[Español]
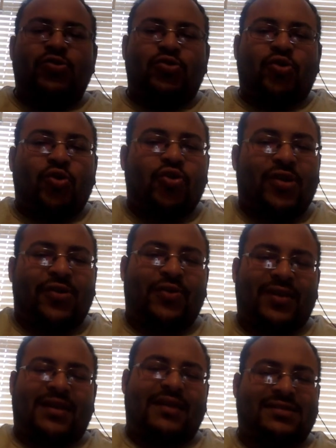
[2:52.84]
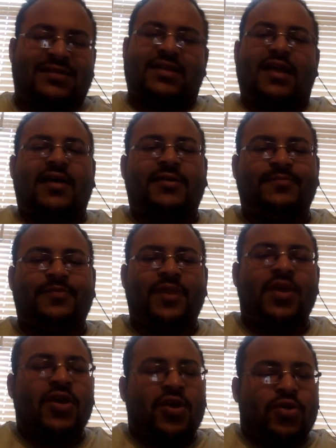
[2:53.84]
toda nuestra ansiedad,
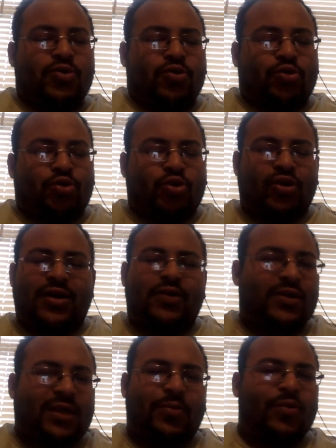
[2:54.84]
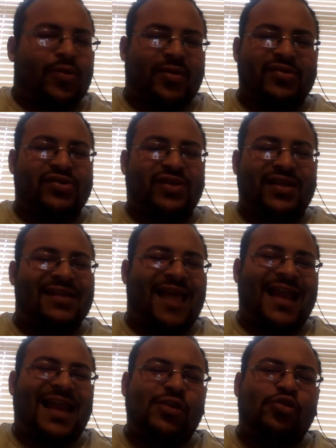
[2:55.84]
toda nuestra preocupación y
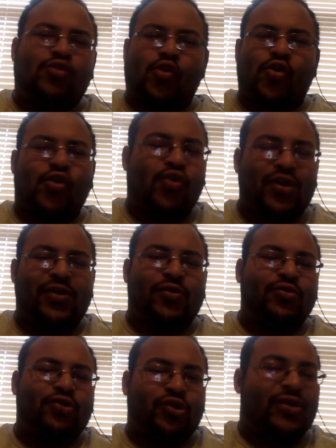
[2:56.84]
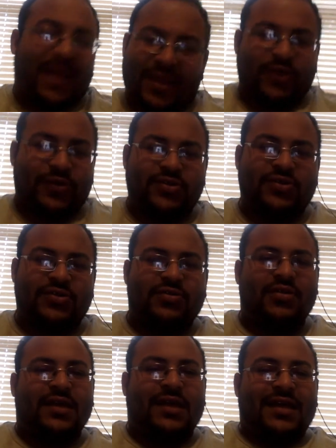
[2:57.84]
darle todo el control a Dios.
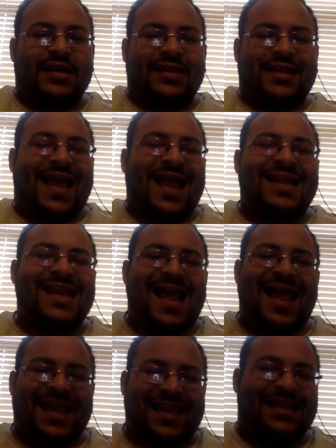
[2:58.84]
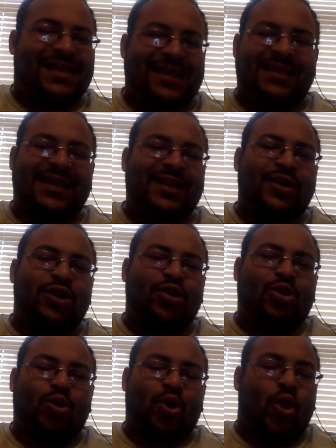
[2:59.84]
Dejarle a Él que tiene
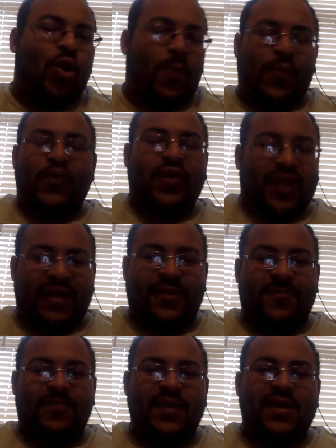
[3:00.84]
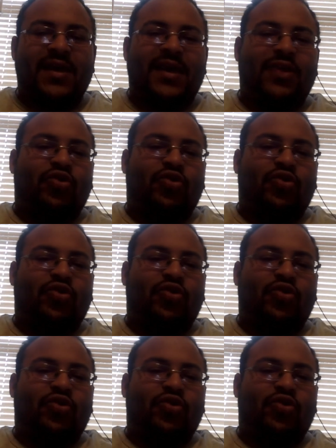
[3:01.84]
todo poder y